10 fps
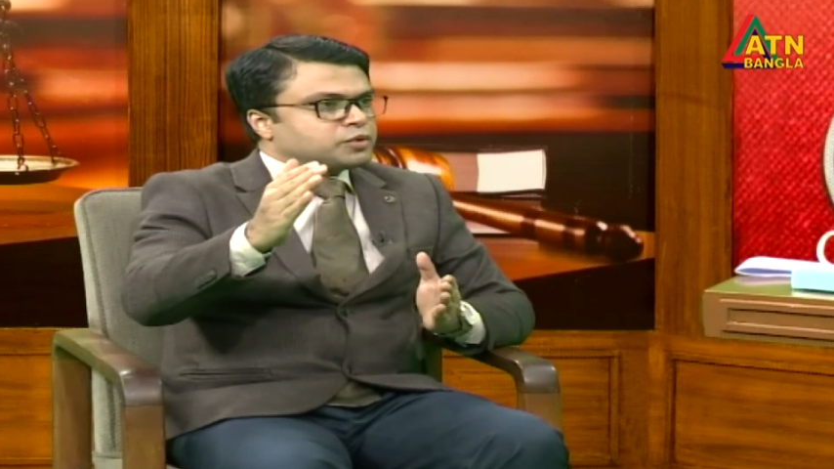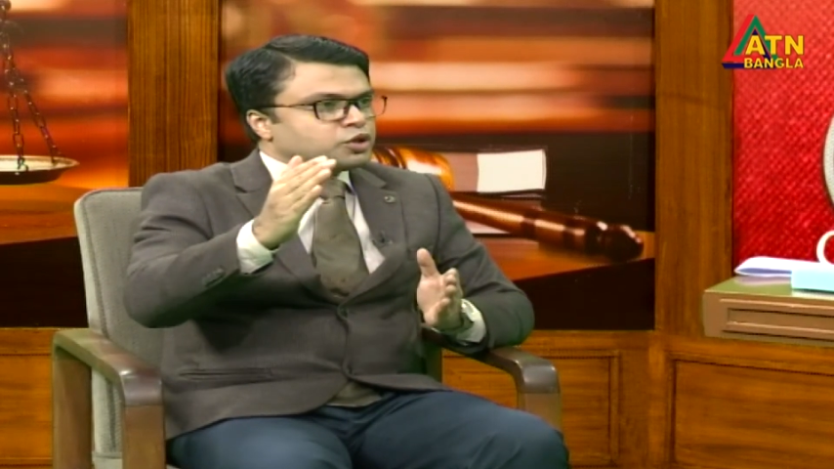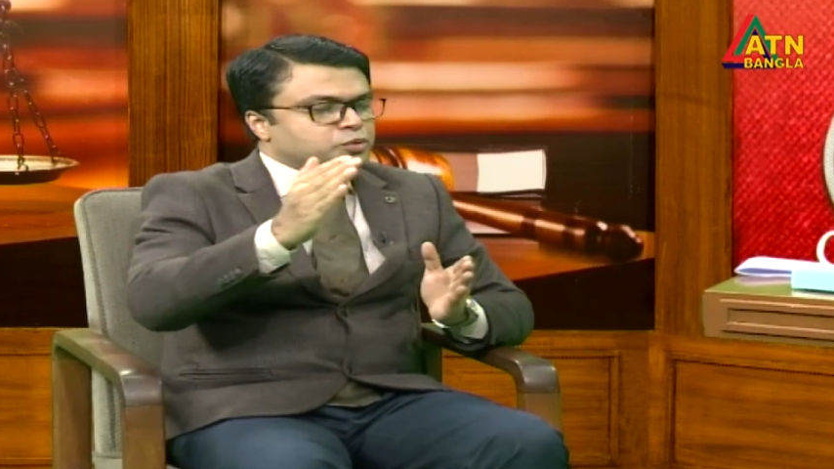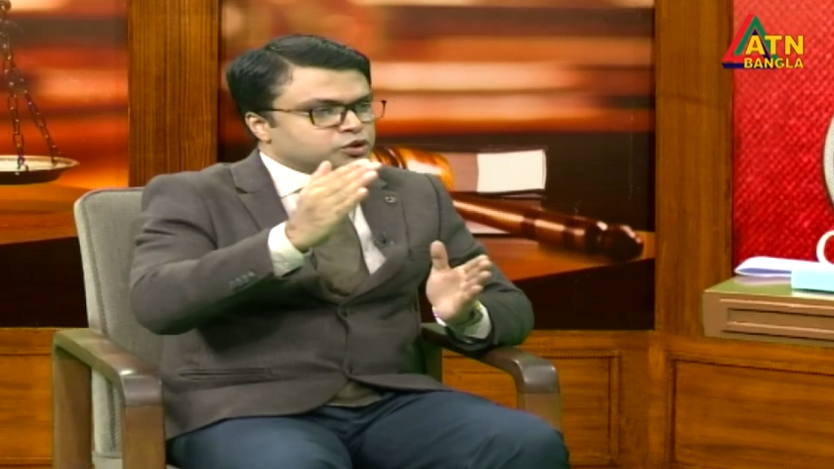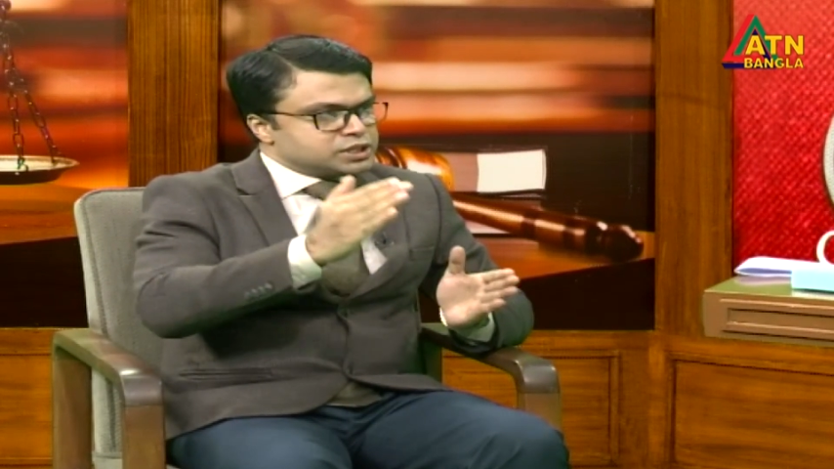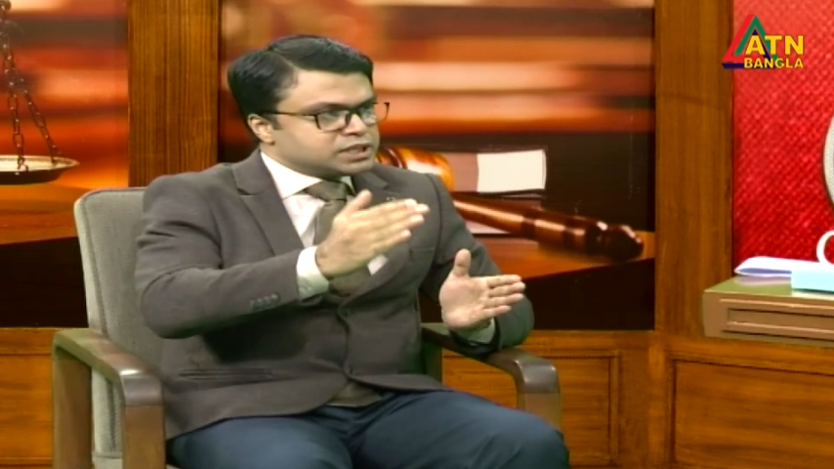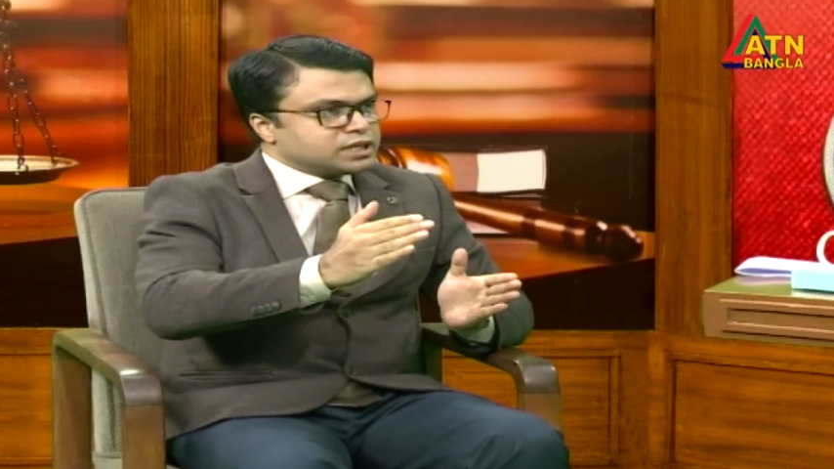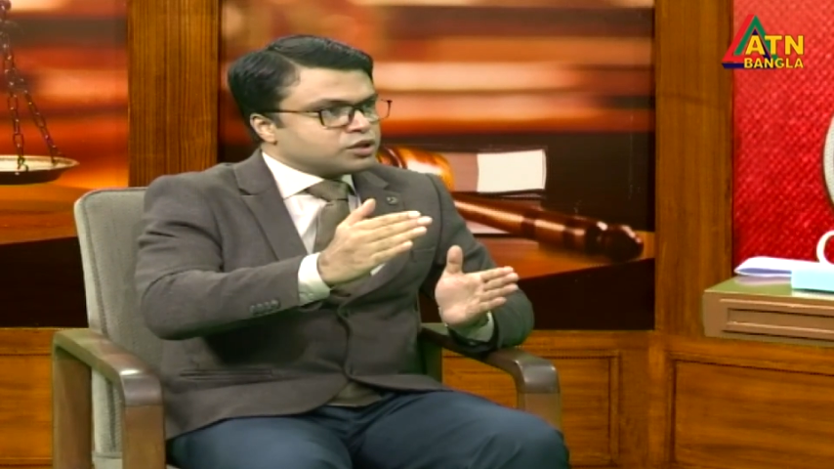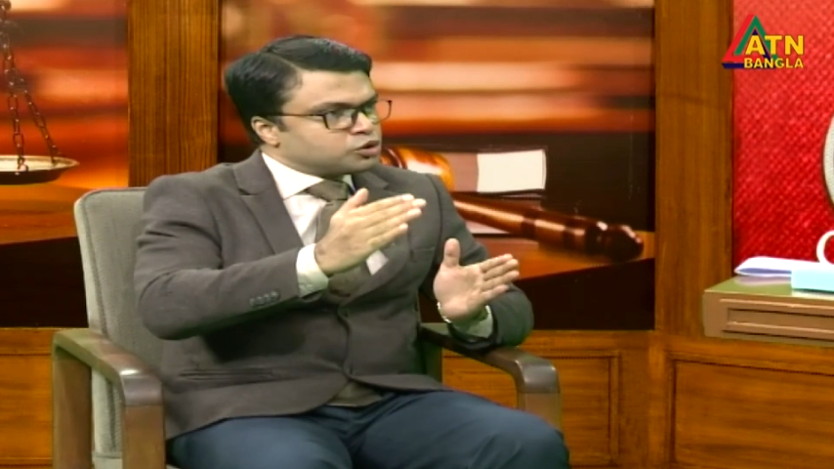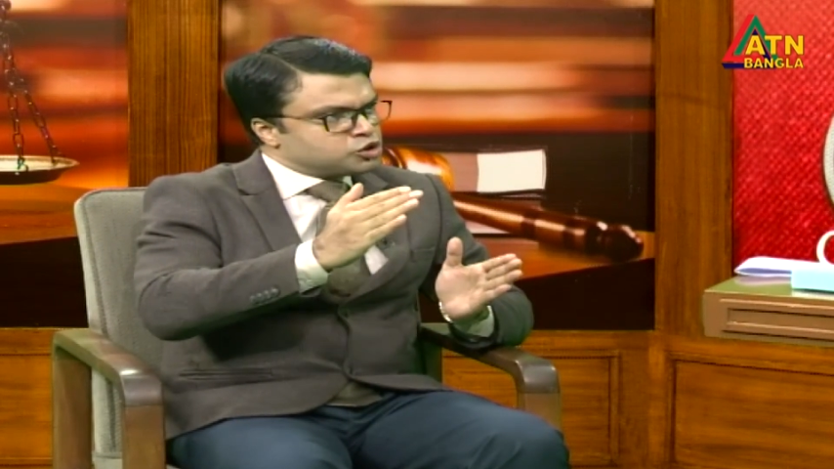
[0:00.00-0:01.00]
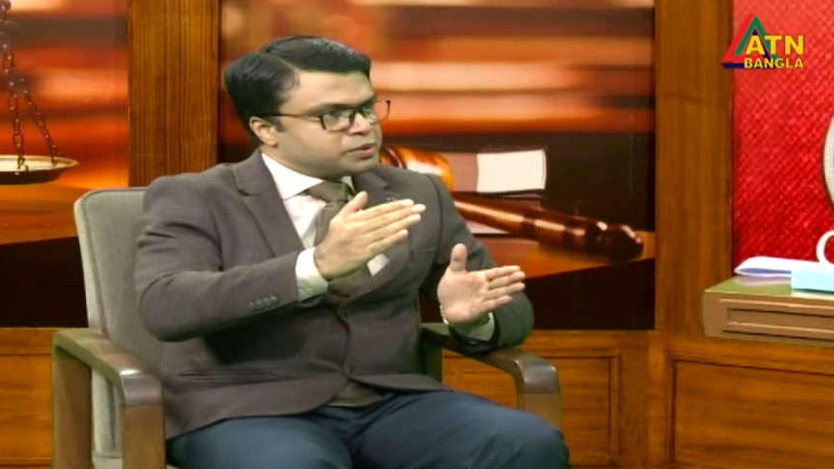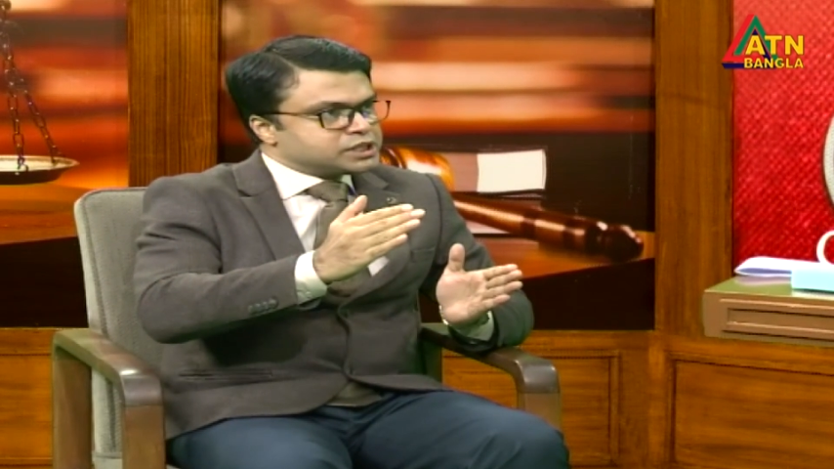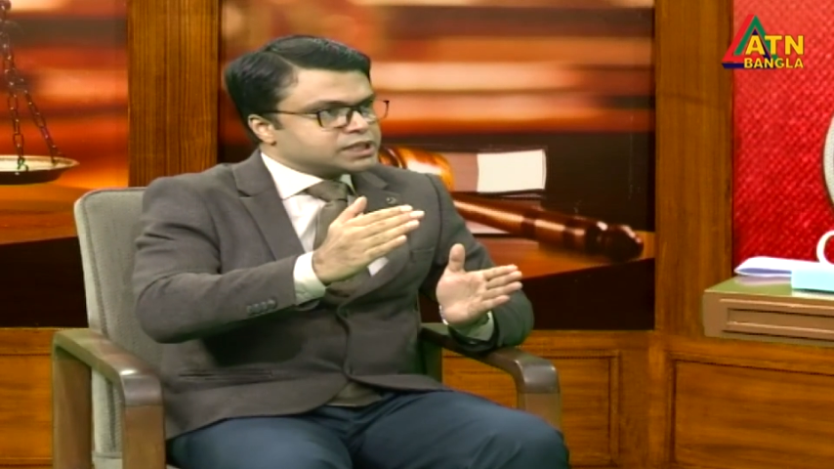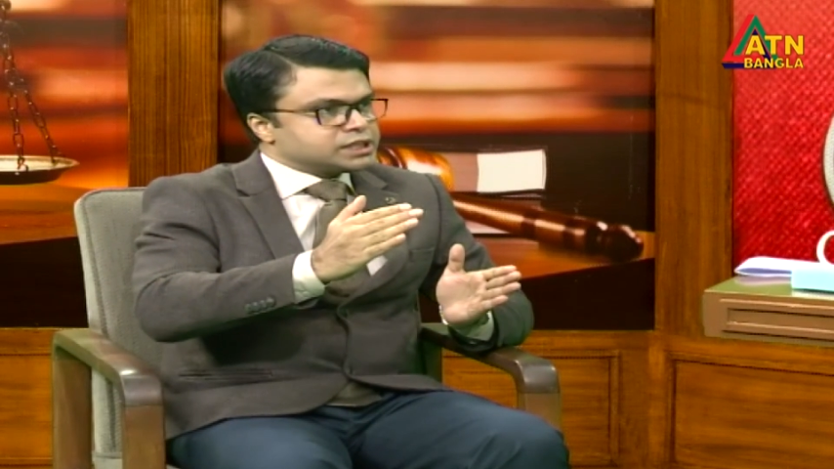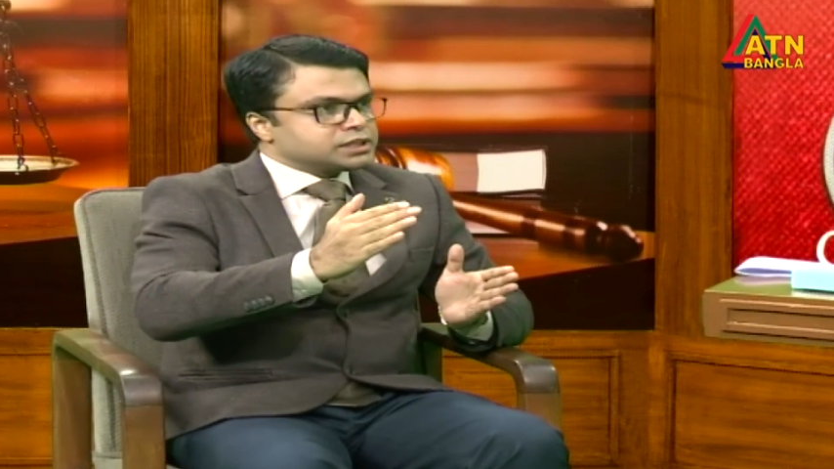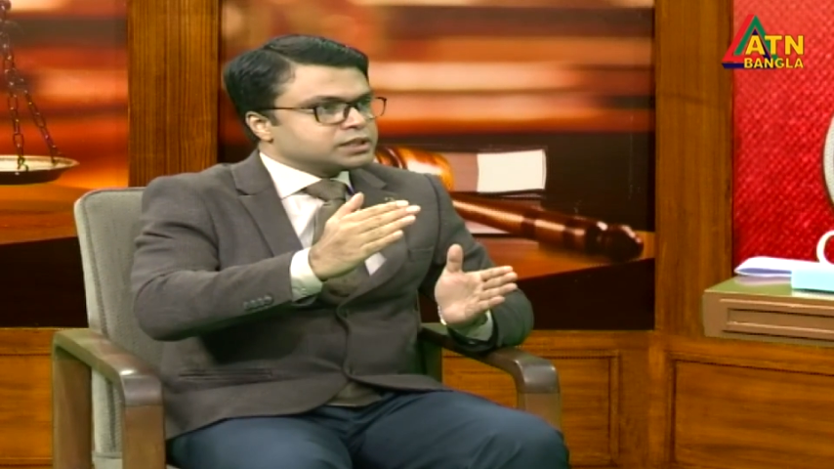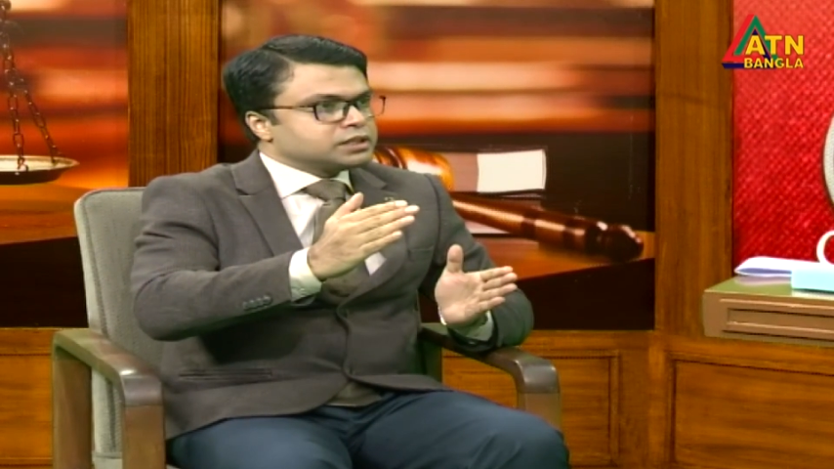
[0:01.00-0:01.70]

বা ওই প্রতিষ্ঠানের অংশবিশেষ